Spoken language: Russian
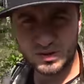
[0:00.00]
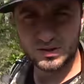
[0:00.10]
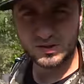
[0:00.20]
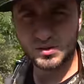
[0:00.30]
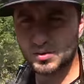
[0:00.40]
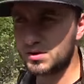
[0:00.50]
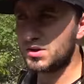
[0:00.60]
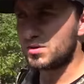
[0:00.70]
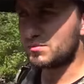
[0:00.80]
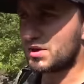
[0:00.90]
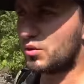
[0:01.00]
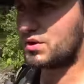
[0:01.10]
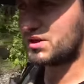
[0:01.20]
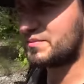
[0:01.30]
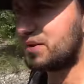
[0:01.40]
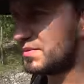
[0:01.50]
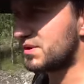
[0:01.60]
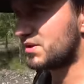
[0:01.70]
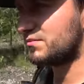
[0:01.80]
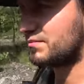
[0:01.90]
традицию, доходят до
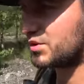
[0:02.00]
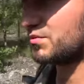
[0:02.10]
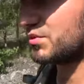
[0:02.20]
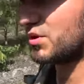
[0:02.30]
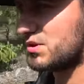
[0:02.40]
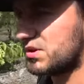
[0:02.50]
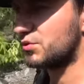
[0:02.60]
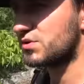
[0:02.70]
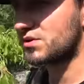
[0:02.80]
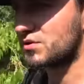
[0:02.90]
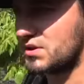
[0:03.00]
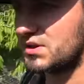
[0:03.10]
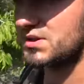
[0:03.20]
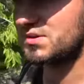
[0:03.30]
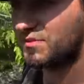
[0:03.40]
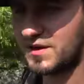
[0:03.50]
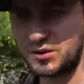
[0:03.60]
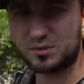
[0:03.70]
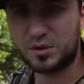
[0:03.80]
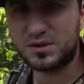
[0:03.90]
Припяти, потом то ли сдаются, то ли
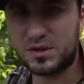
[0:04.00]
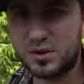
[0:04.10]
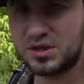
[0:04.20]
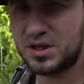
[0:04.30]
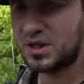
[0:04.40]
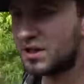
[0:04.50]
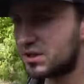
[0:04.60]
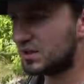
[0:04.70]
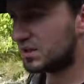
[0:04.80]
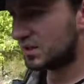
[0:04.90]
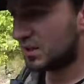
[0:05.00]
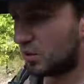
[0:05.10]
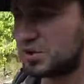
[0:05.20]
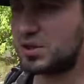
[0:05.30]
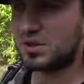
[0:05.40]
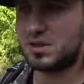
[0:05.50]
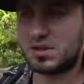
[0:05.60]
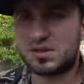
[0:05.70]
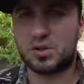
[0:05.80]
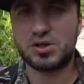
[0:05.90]
забивают болт, короче, и очень
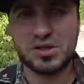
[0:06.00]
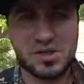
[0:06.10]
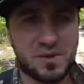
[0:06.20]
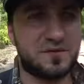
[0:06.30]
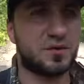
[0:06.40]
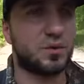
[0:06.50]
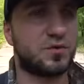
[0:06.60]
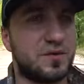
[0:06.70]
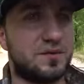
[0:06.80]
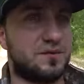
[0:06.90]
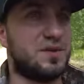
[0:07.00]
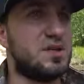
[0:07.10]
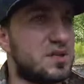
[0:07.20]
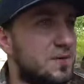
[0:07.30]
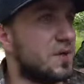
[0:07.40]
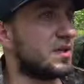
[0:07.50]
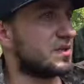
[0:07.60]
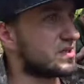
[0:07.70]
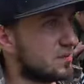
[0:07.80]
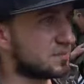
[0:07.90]
неосторожно себя ведут. И видите,
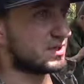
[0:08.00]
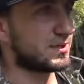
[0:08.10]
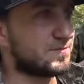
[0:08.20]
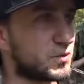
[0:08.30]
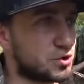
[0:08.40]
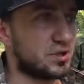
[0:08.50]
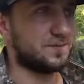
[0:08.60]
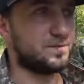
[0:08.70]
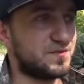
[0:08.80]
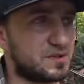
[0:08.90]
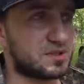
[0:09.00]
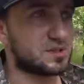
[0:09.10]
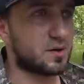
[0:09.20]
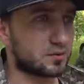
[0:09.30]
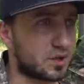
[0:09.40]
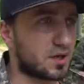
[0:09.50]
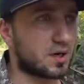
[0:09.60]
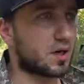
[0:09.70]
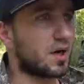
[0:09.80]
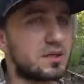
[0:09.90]
на самом деле нужно вести себя вот как
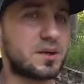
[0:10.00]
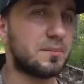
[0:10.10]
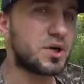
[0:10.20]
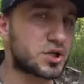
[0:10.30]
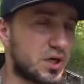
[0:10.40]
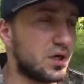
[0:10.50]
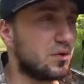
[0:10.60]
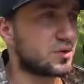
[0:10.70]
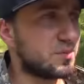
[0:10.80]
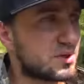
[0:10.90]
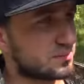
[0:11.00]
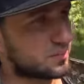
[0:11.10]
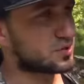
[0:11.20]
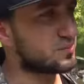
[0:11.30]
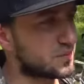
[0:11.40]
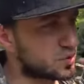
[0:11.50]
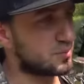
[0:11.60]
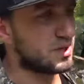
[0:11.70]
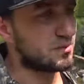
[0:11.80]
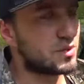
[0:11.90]
какая-то мыша. Вот мы там, допустим,
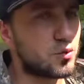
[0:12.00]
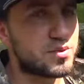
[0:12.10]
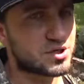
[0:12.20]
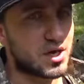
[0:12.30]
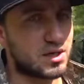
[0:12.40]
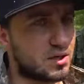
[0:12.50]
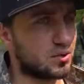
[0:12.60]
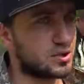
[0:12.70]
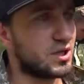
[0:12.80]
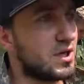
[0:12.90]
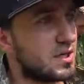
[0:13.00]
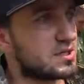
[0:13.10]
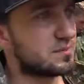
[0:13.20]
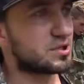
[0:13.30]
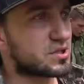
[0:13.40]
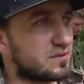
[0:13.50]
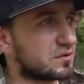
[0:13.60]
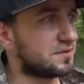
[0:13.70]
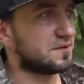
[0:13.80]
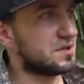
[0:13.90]
пошумели, мы убежали, короче. Если мы сейчас
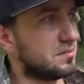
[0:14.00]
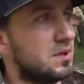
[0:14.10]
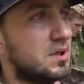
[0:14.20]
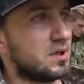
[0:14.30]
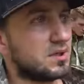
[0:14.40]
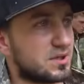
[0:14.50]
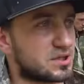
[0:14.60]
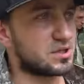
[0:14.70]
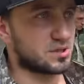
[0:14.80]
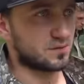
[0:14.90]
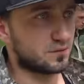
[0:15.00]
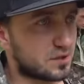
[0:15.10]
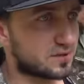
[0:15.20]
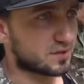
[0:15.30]
кого-то видим, даже если вот они в